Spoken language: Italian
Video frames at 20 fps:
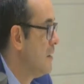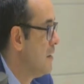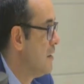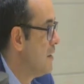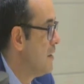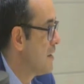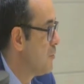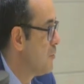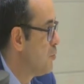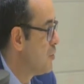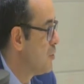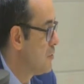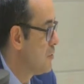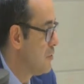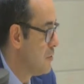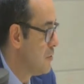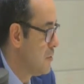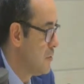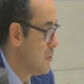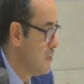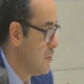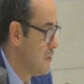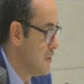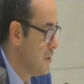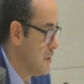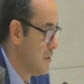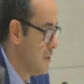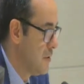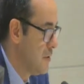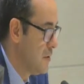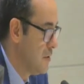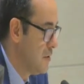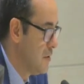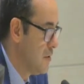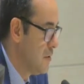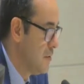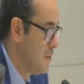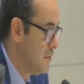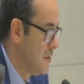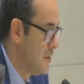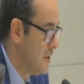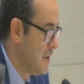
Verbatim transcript: Il, rapporto, eh,